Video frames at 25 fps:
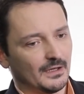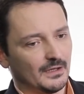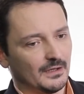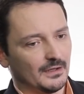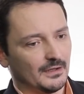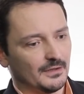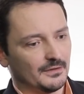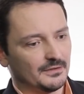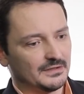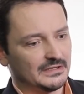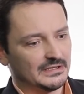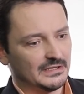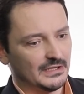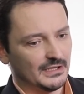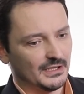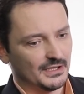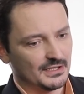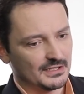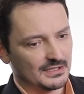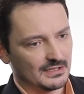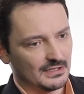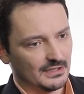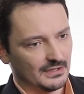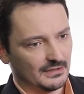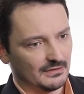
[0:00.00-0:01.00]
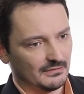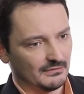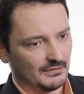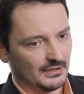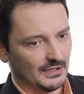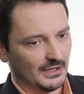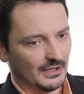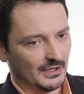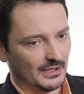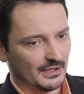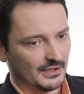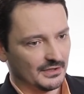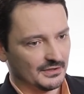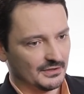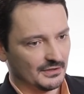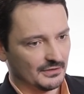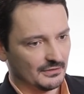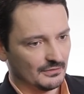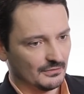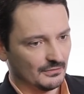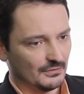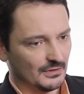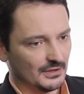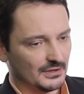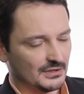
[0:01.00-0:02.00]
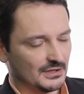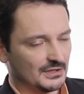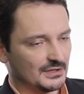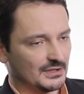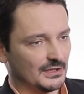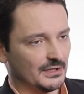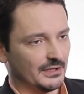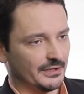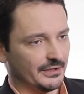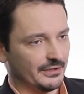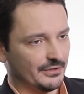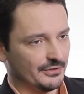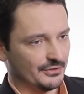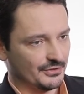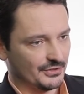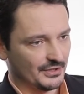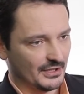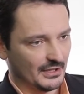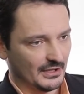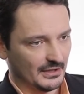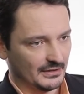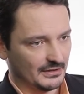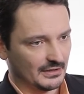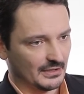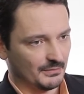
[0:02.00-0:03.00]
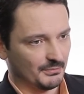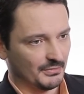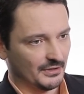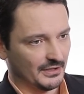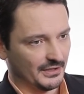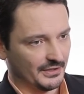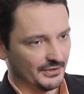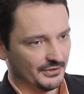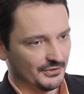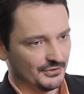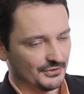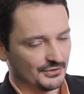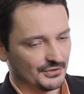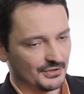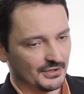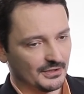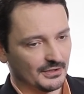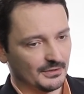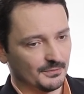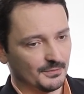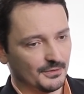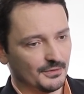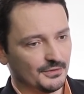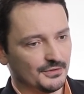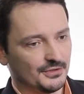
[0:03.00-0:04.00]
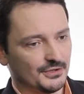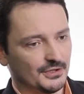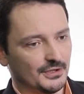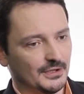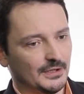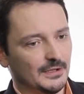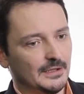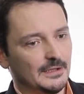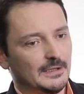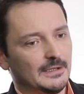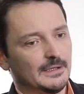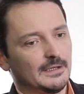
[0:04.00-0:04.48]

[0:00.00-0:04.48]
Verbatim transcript: а, все исследования архитектуры, социологические, антропологические и прочее,